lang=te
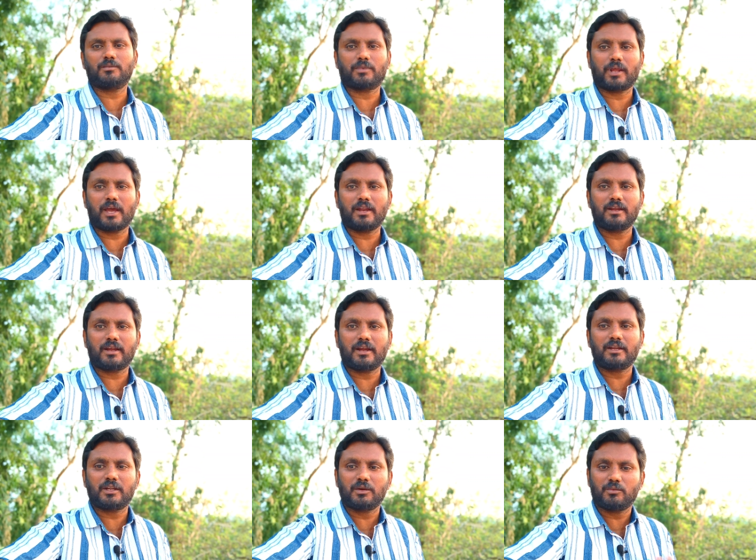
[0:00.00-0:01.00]
ప్రయాణం
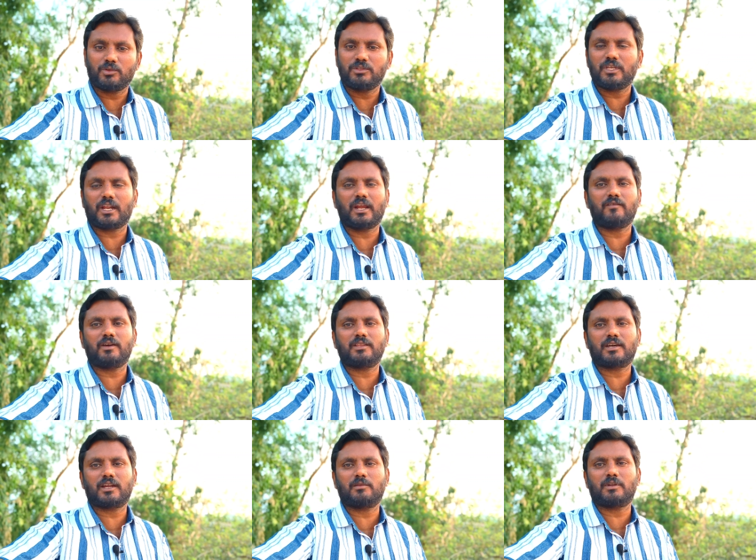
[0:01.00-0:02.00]
కంటే ముందే రైల్వే
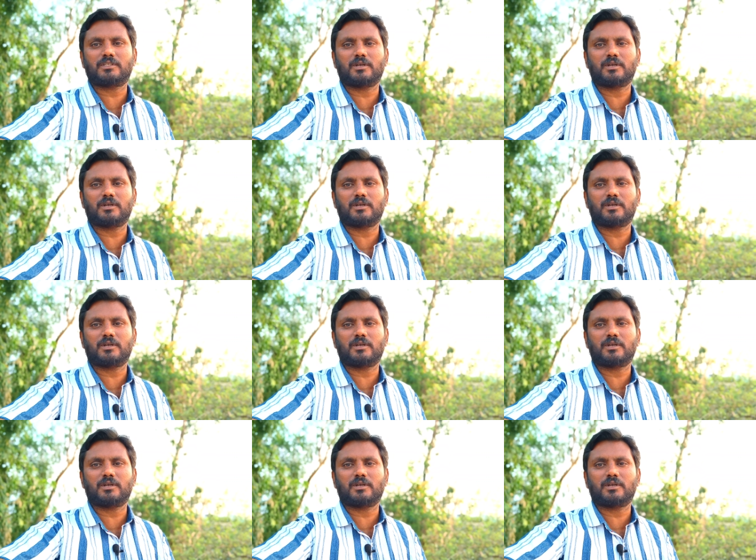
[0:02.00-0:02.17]
అధికారులు మనం